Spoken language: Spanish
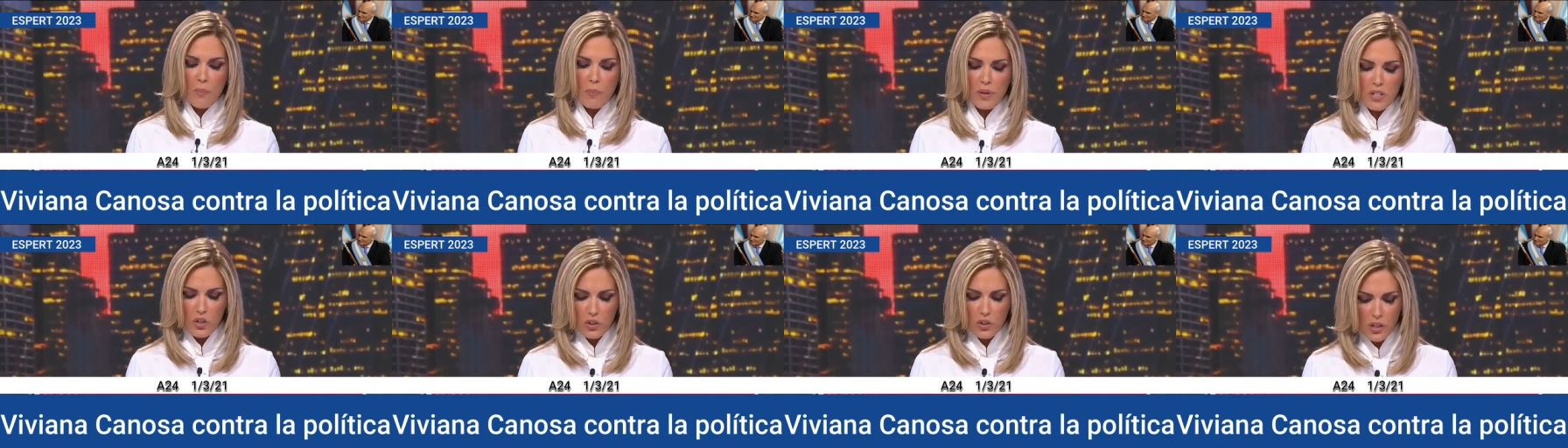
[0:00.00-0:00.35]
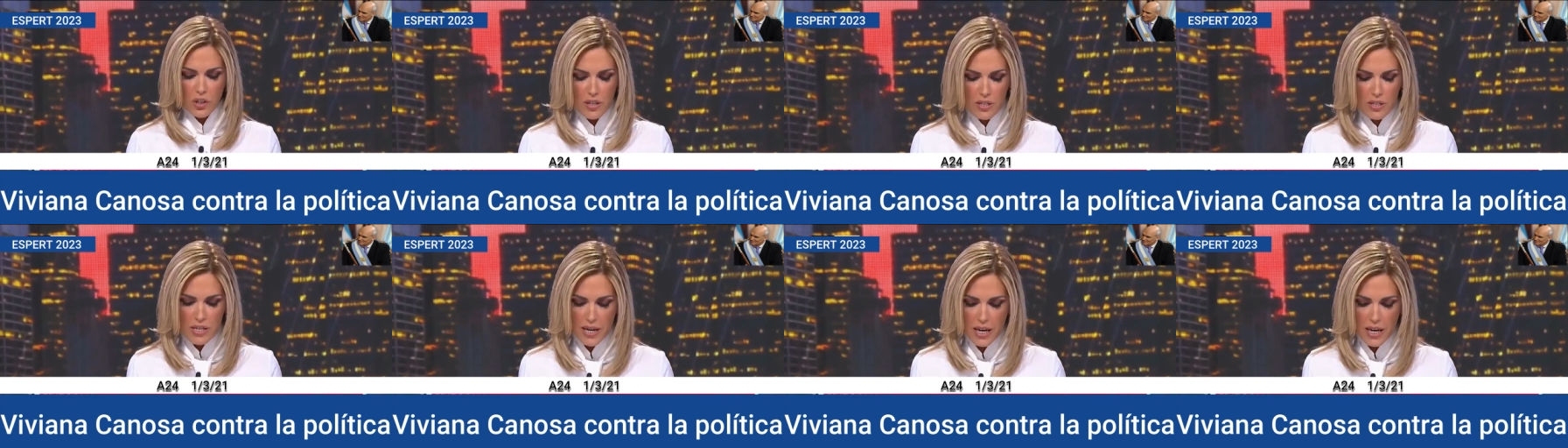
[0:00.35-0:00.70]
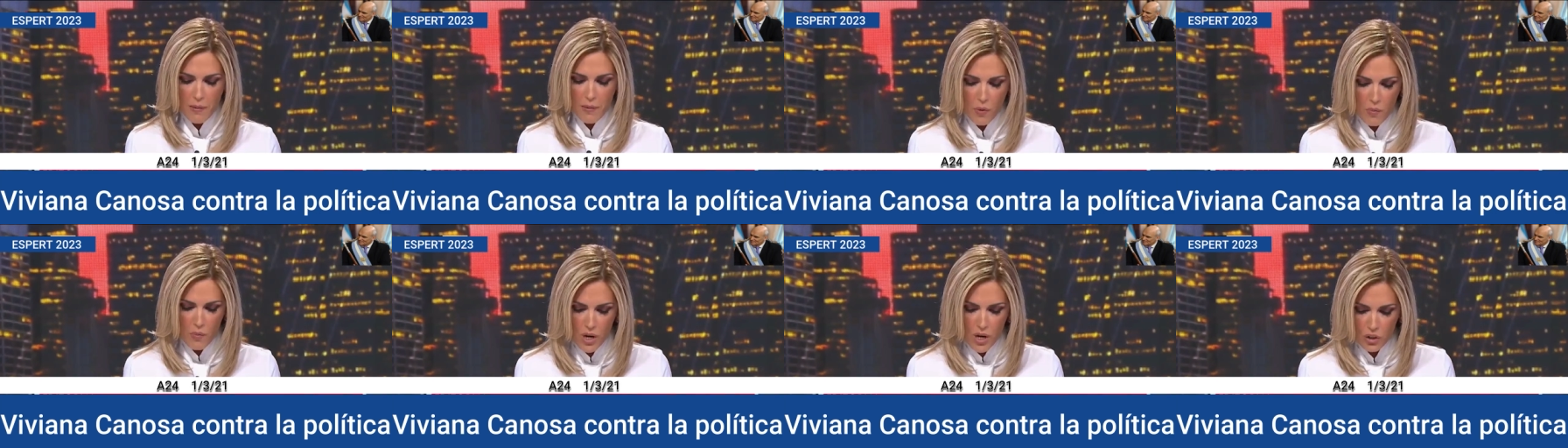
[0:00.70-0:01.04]
Bisotti dice que el
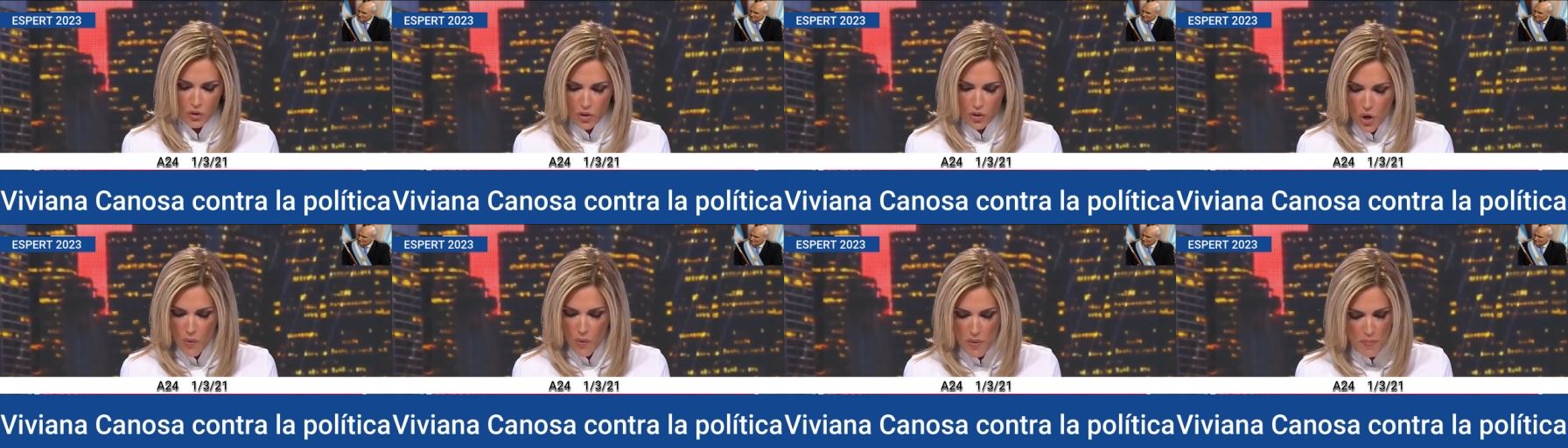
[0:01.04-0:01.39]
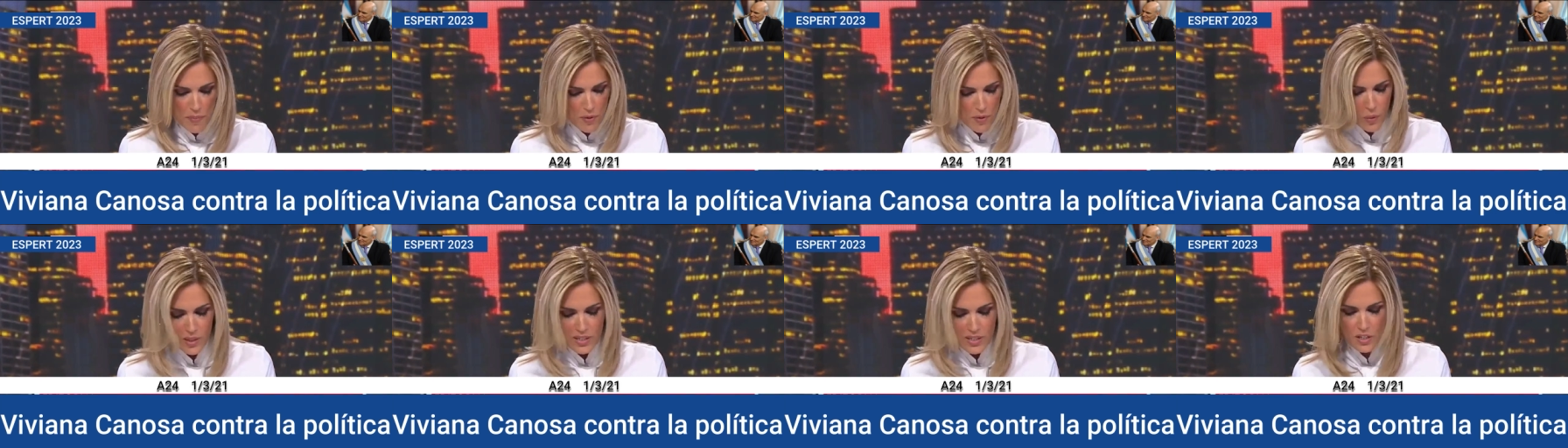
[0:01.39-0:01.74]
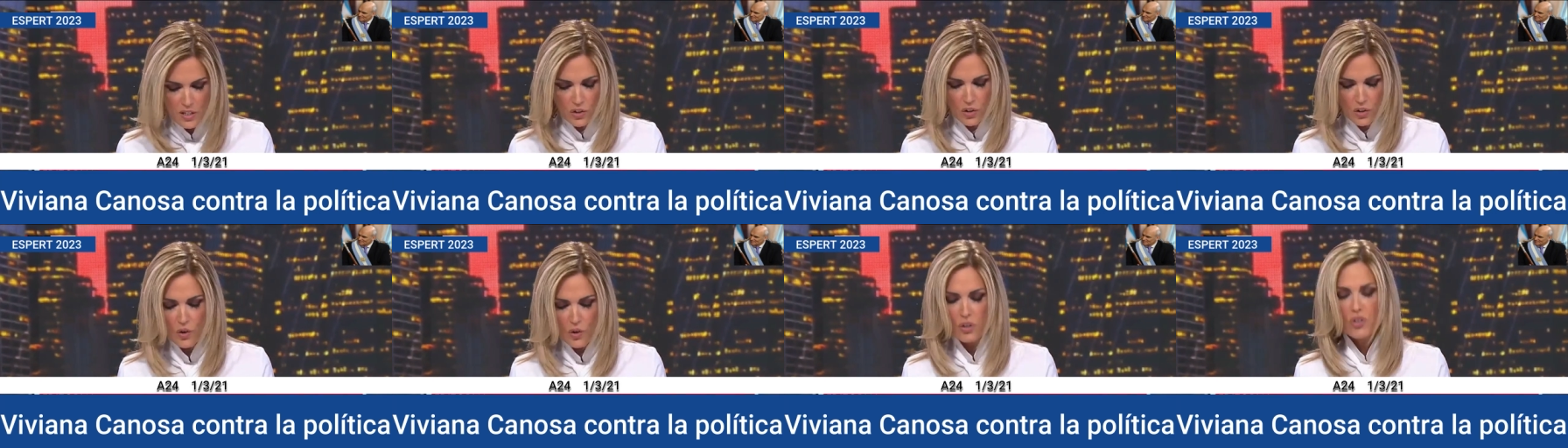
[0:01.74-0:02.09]
vacunatorio VIP no
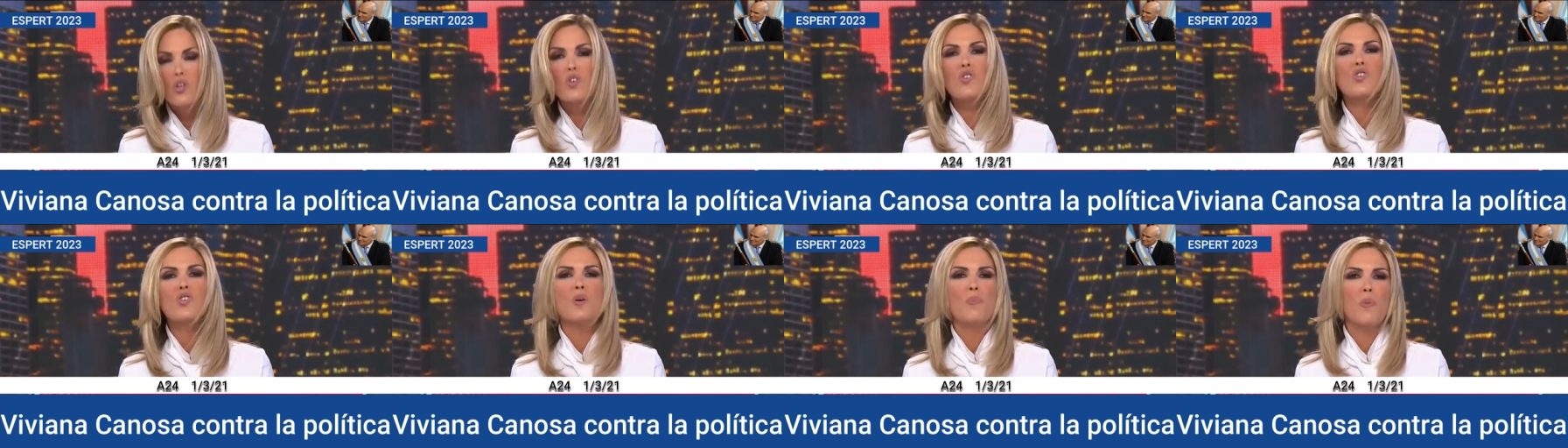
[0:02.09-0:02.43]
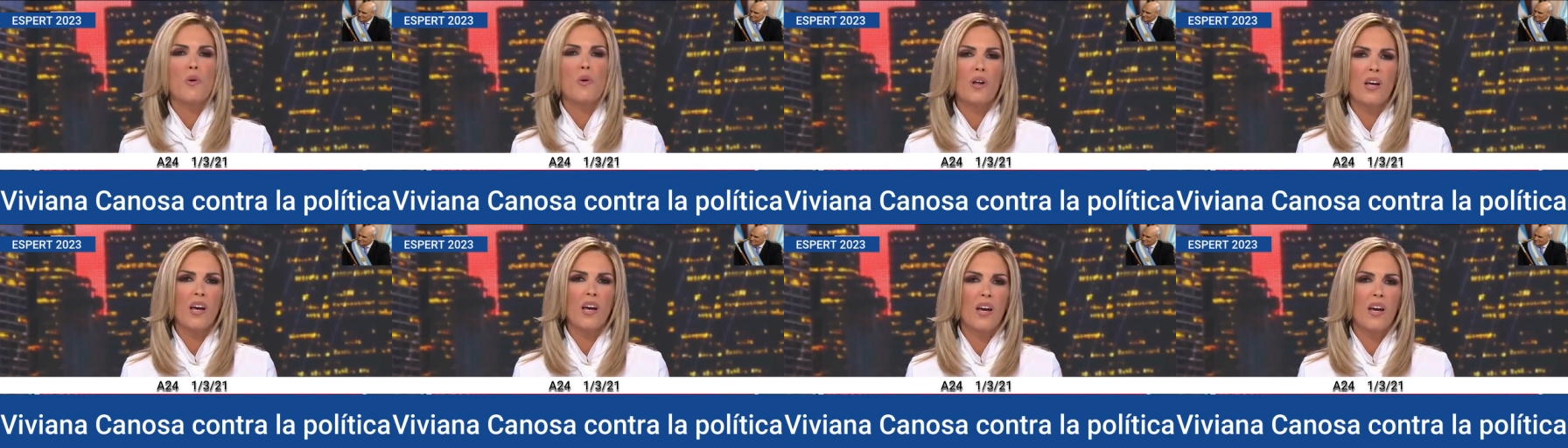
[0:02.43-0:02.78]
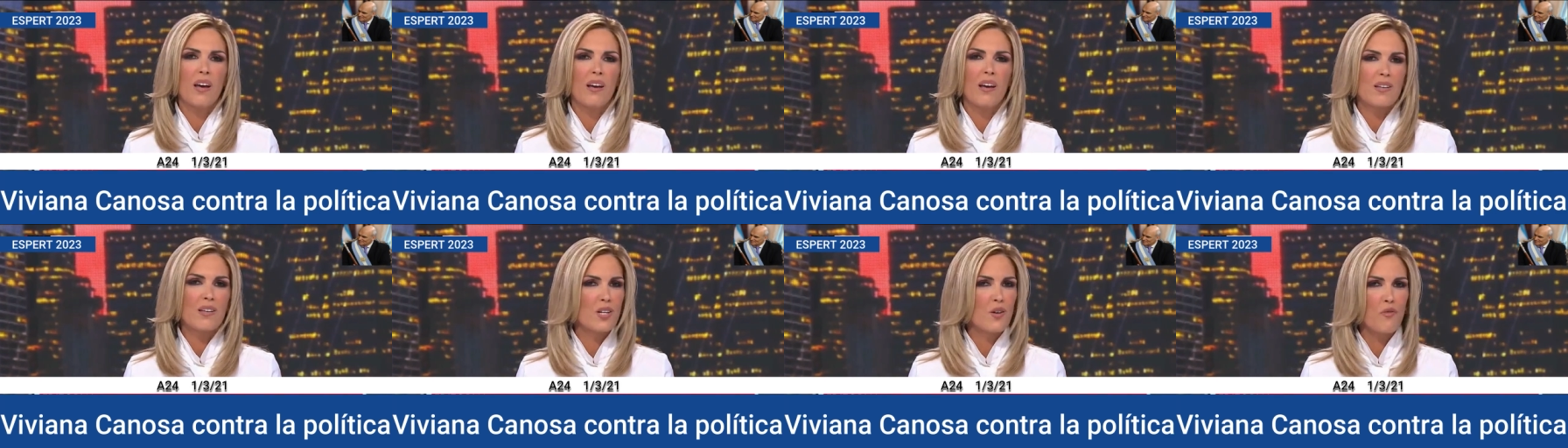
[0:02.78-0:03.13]
existió entonces
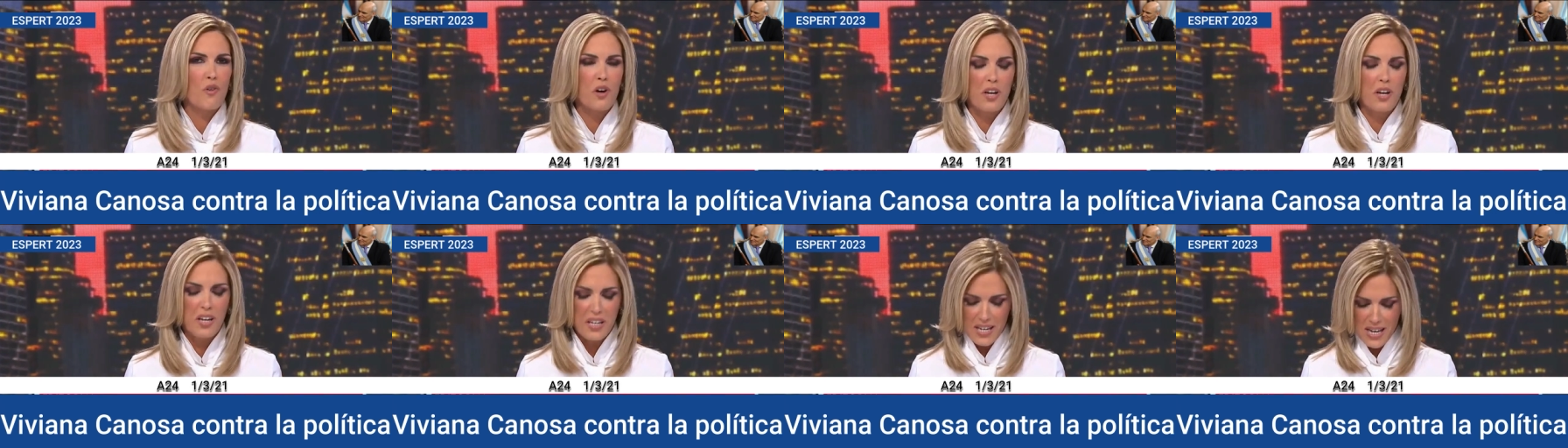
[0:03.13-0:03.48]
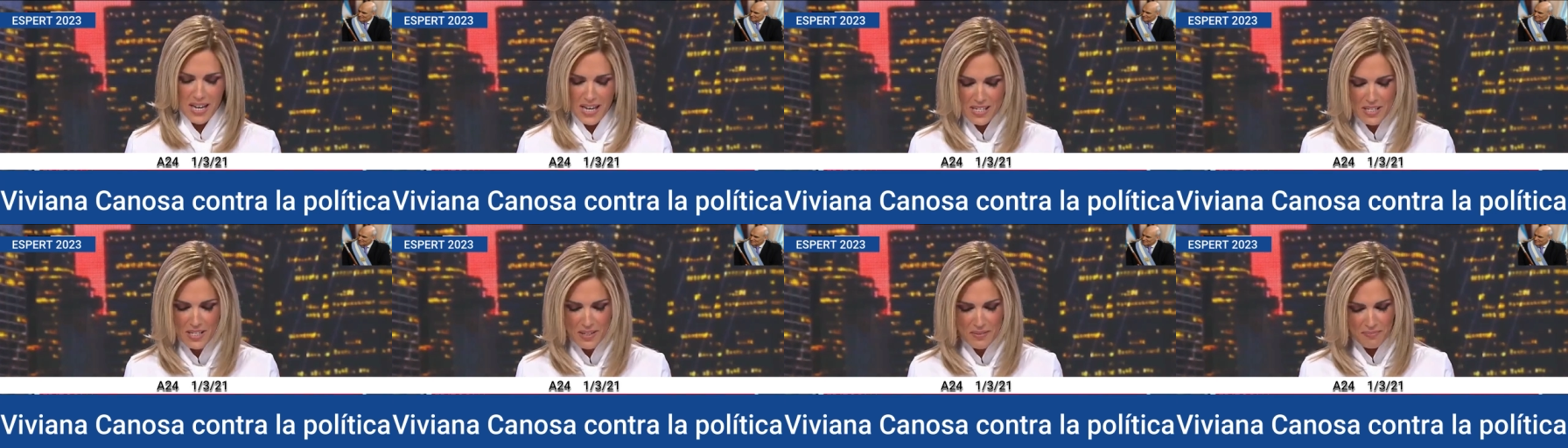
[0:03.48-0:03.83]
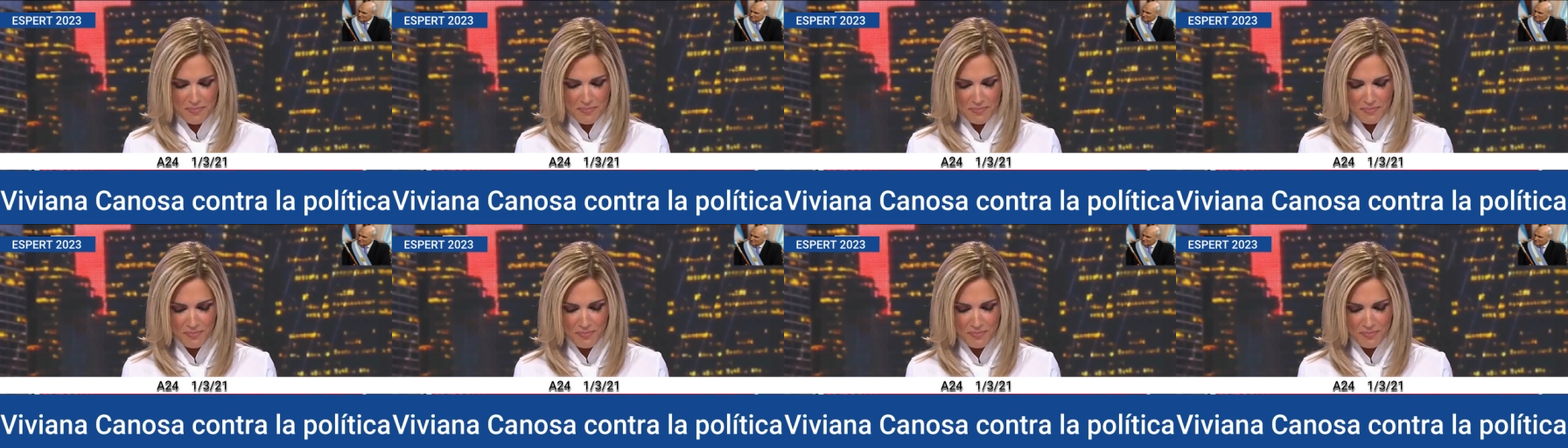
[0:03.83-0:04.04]
porque se fue Ginés.